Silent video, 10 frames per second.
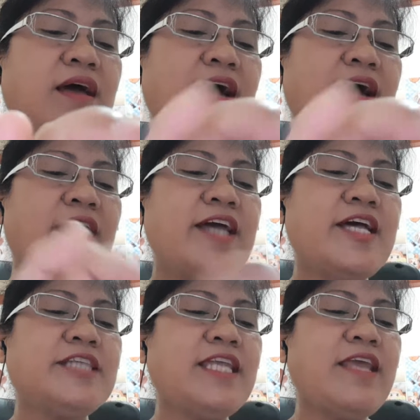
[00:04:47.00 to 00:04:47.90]
Ayan
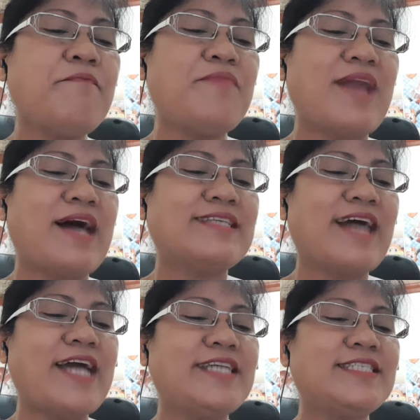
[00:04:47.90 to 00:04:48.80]
si neem plant,
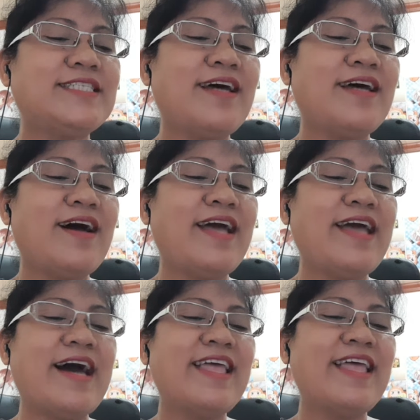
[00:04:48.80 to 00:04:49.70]
guys.
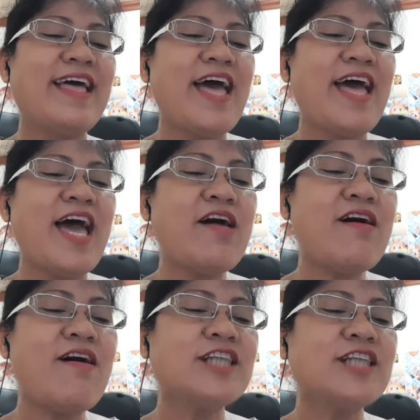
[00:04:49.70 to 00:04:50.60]
Ayan. Hello,
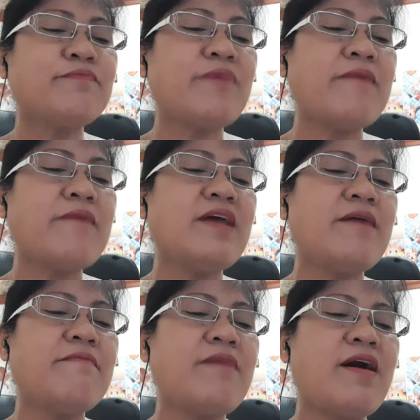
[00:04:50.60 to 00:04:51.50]
host from
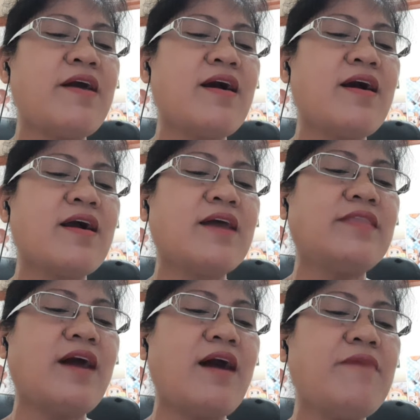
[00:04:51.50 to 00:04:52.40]
Yamara
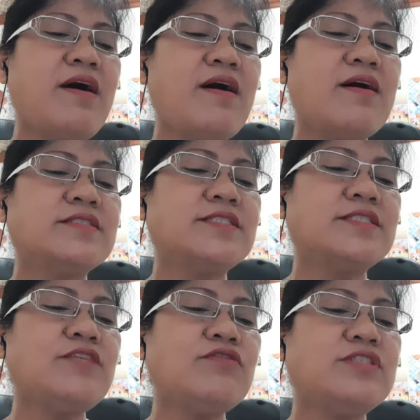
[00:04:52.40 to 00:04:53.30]
Kadama.
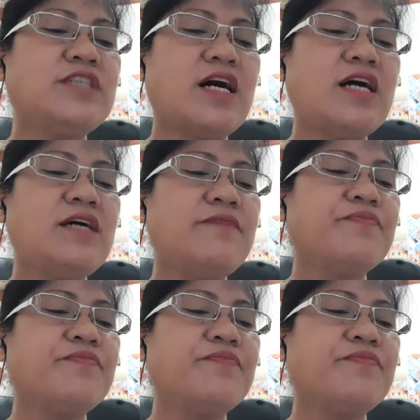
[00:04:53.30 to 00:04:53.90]
Sino siya?